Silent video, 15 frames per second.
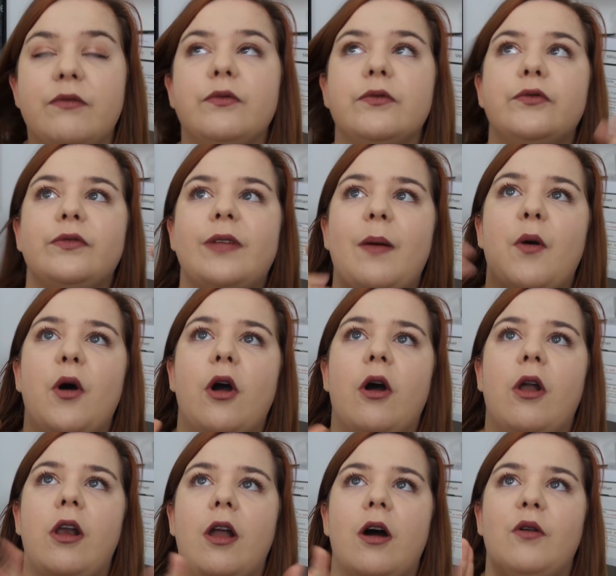avons tout
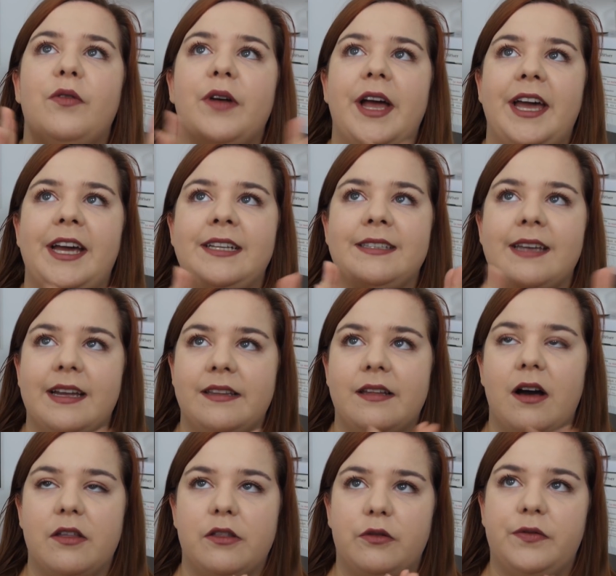d'abord Love, Hate and
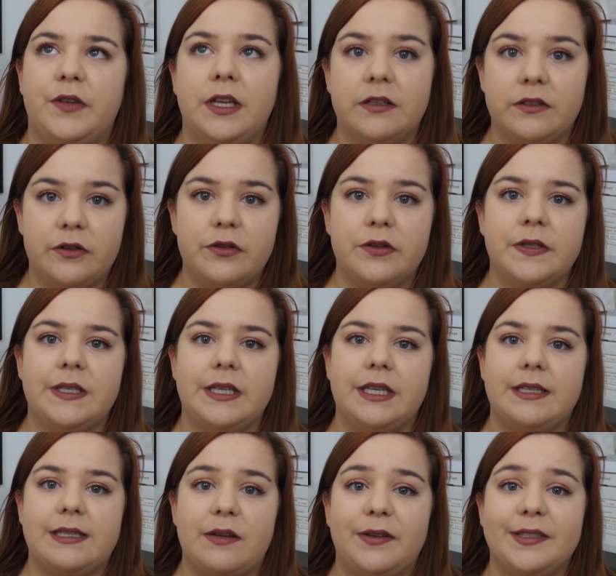Other Filters
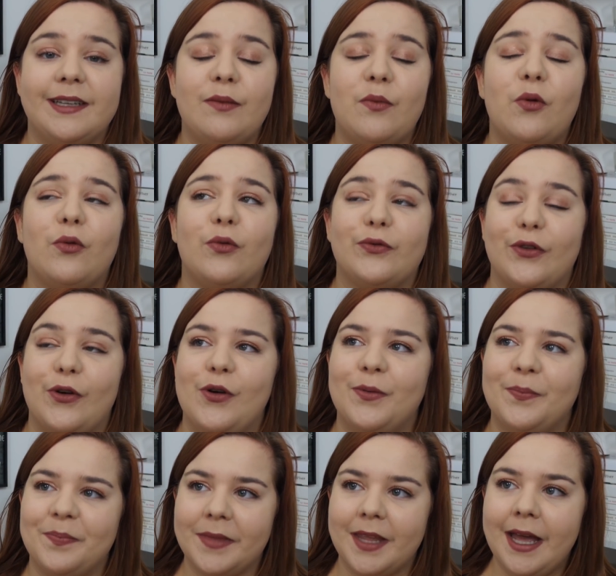et ça fait tellement longtemps
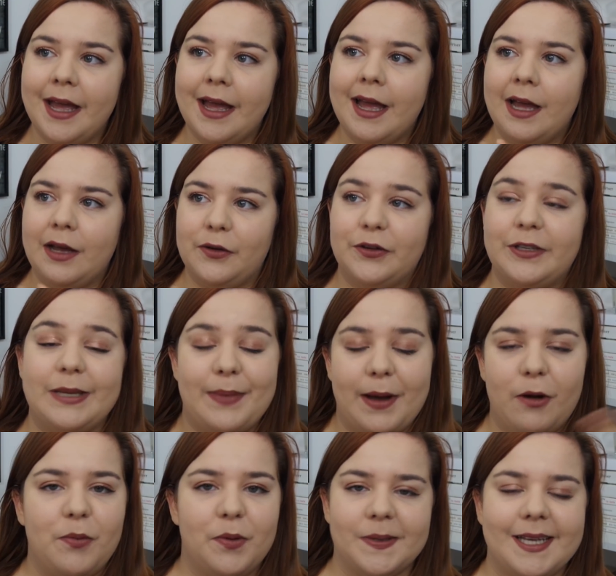que je n'ai
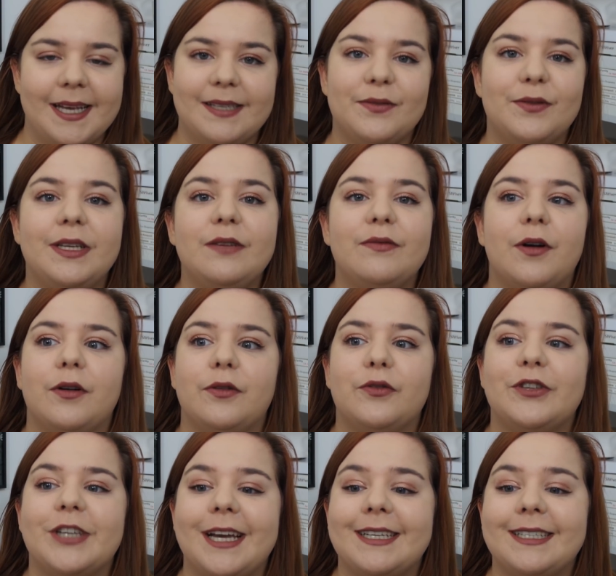pas repensé à ce livre,
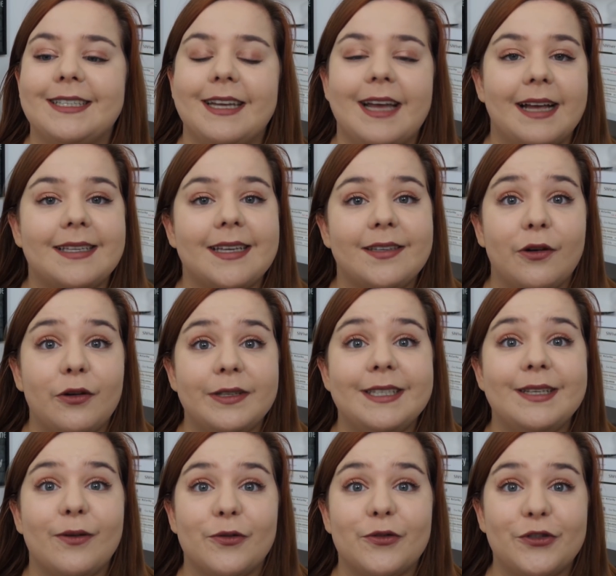que j'ai acheté à sa
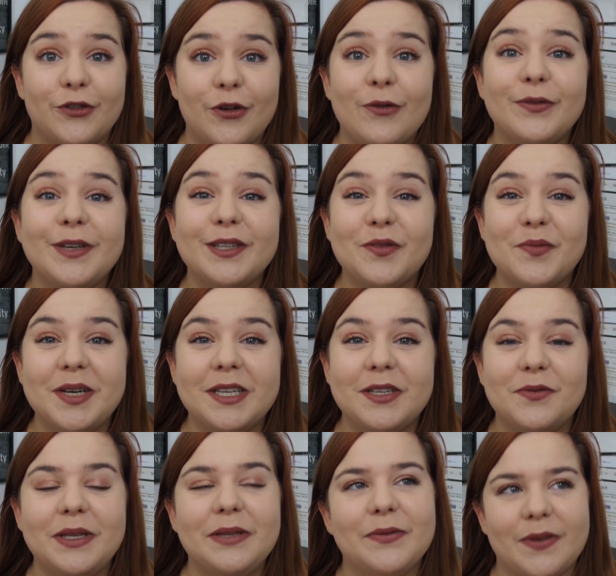sortie en janvier
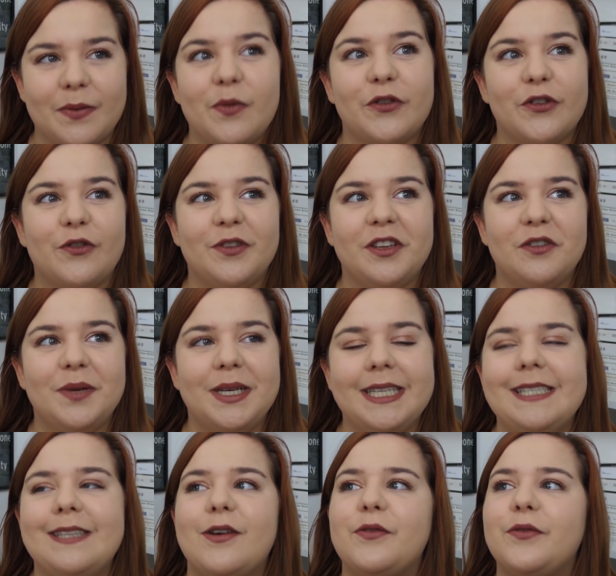2018, nous sommes en janvier
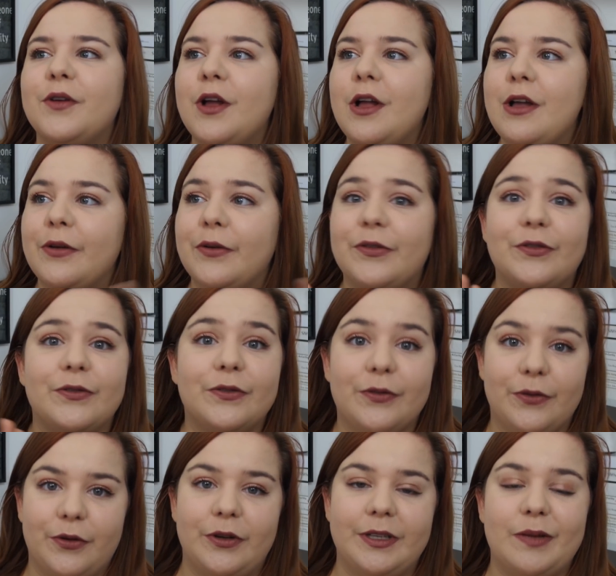2019, que je
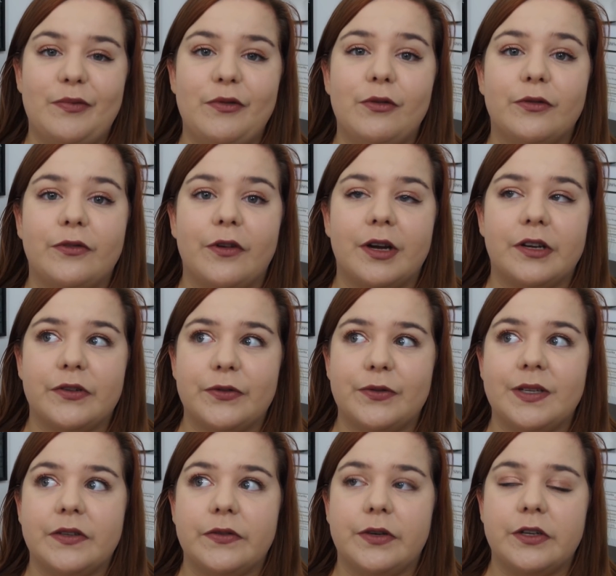ne connais plus l'auteur et j'en
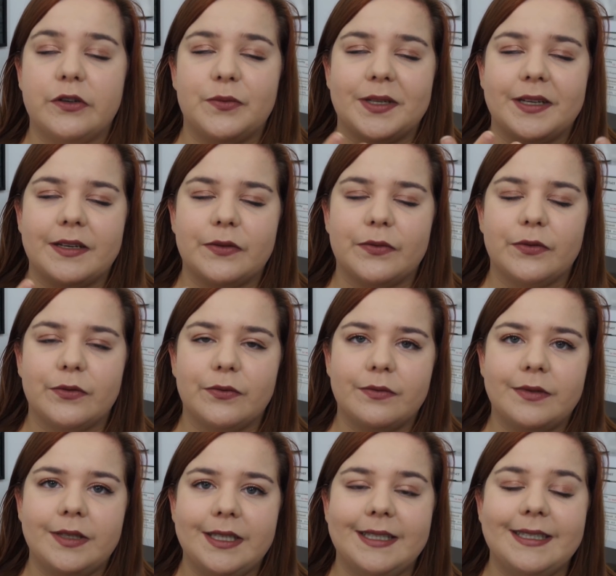suis désolée, je mettrai son nom
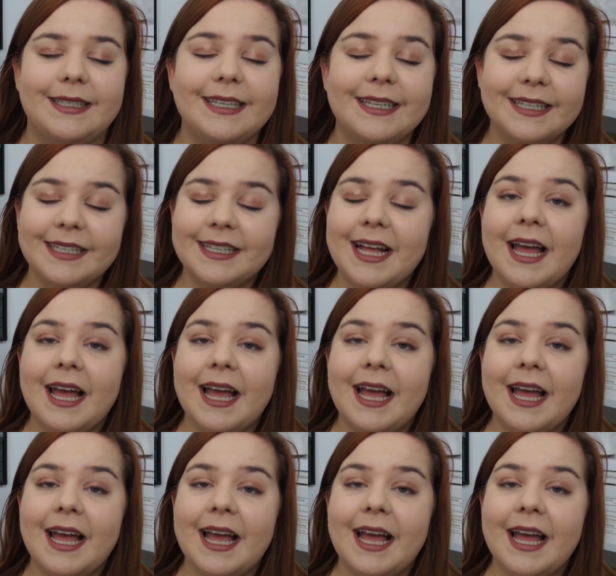ici.